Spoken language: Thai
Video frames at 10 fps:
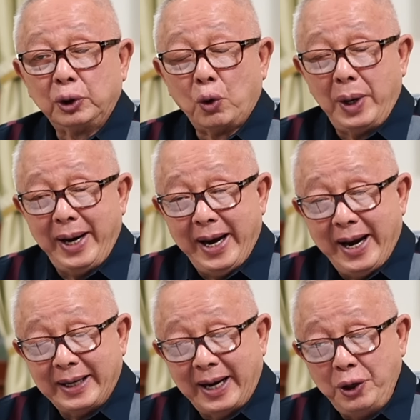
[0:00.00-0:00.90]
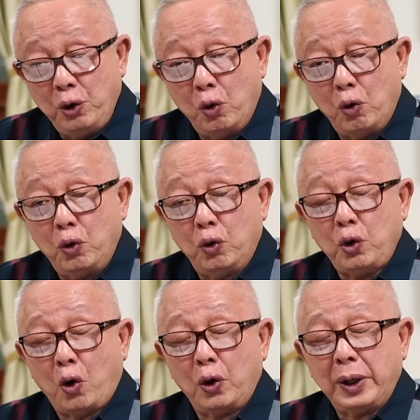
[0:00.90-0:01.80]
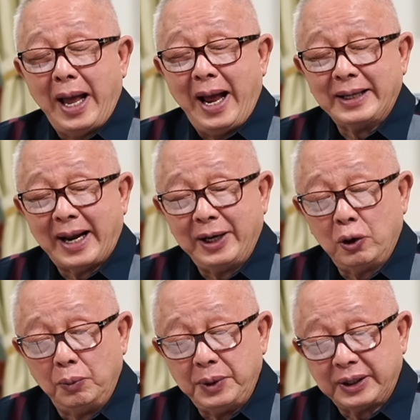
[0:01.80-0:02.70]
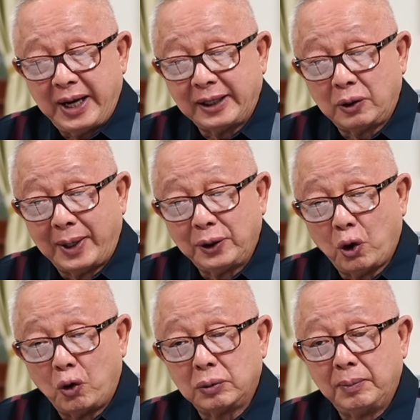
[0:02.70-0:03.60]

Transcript: ตัวเองนั้นดูโดนล่าอาณานิคมจากชาติตะวันตก